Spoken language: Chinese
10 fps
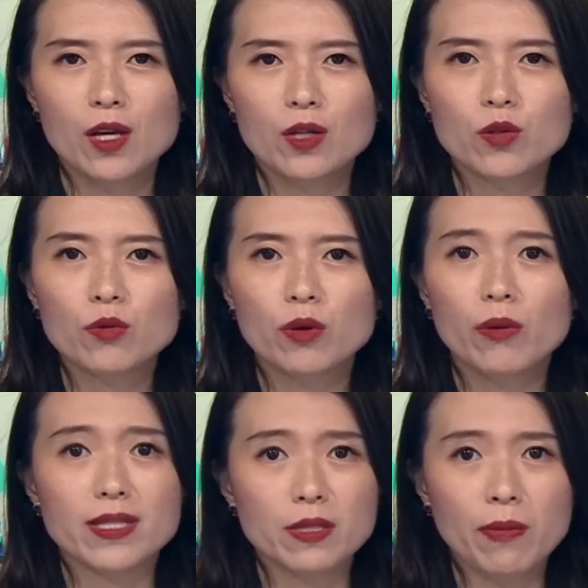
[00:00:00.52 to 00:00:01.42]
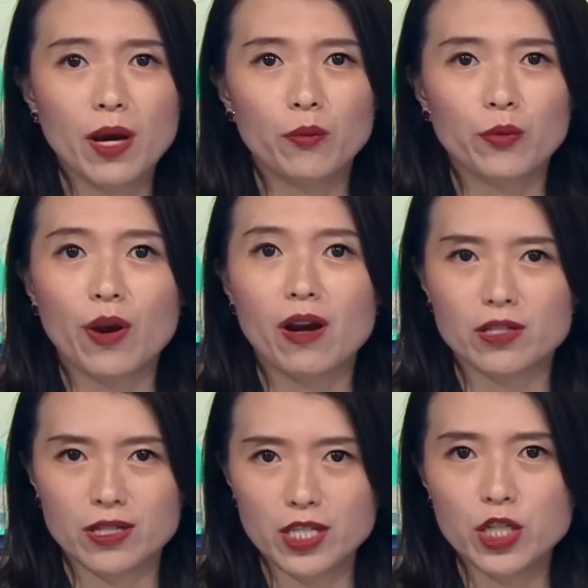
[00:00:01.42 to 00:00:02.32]
中国网信办五月二
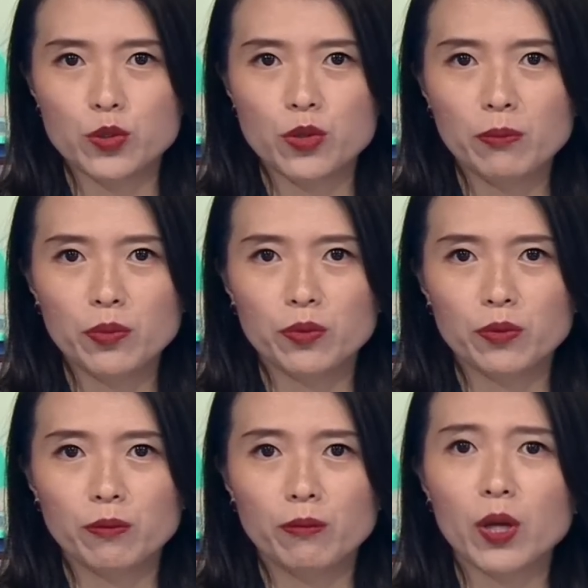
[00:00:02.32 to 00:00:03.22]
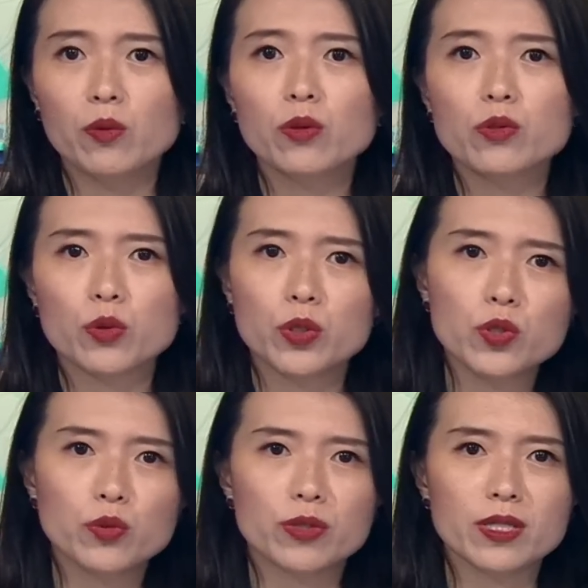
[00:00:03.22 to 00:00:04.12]
十一日宣布，美国存
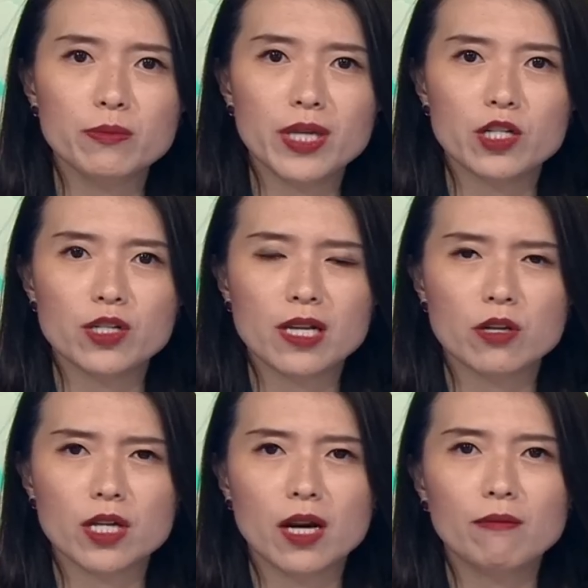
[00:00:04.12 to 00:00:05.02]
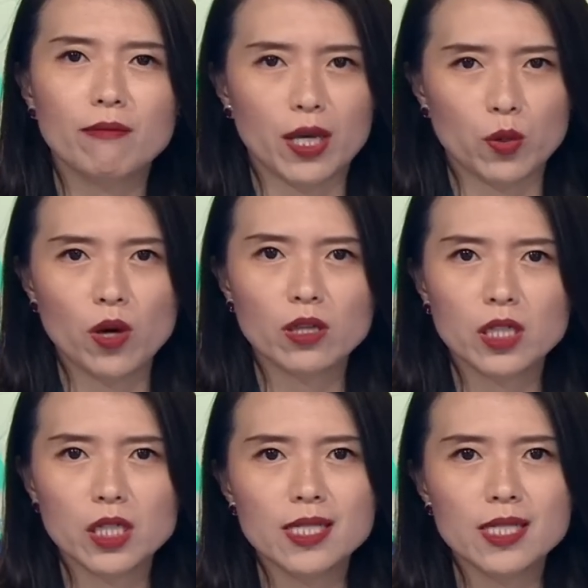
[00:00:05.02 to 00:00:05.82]
储芯片制造商美光科